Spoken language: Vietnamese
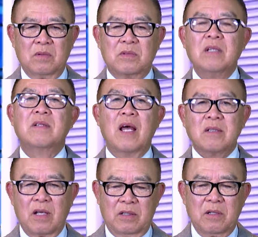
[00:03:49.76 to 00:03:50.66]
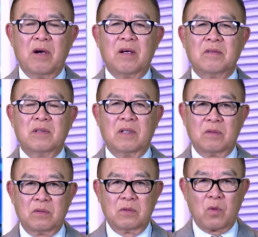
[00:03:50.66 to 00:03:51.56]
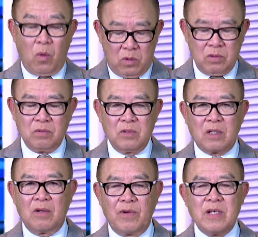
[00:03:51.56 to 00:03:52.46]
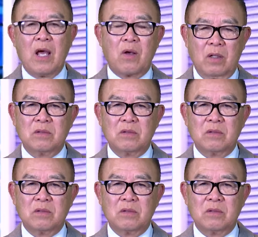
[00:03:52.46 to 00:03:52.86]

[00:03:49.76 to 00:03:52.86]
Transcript: kinh tế thị trường, nhất là vấn đề